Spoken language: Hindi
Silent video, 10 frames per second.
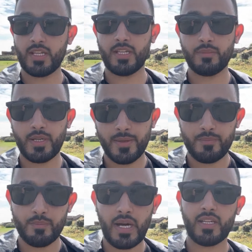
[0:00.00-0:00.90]
करीब है
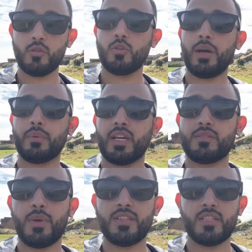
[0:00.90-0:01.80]
बाकी जो आपके
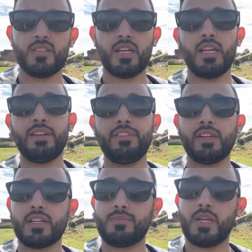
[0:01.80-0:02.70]
एक्सपेंसेस हैं
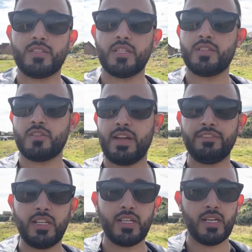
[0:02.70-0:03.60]
लिविंग एक्सपेंसेस
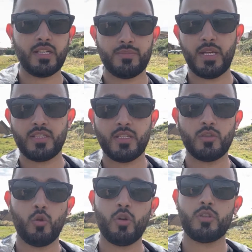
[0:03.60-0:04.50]
ट्रैवलिंग के एक्सपेंसेस
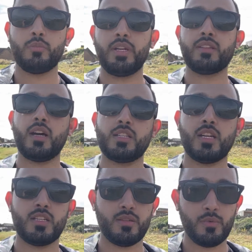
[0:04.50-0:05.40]
और जो
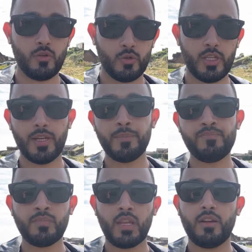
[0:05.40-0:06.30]
बेतहाशा किस्म के होते हैं
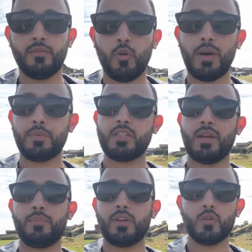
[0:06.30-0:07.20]
वो आपके
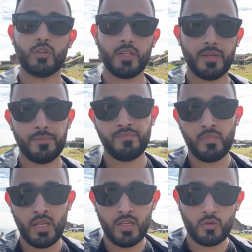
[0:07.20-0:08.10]
सेपरेट होते
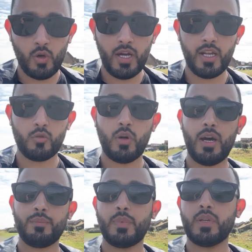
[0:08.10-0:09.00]
हैं तो अगर तो आप